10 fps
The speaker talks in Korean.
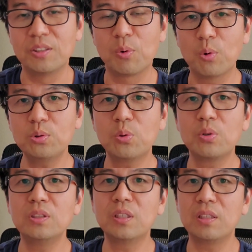
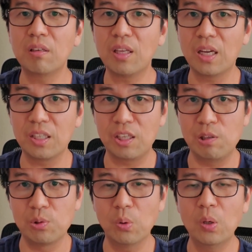코스코는 이제 리턴 기간이
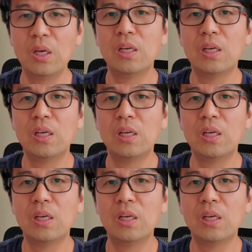길죠.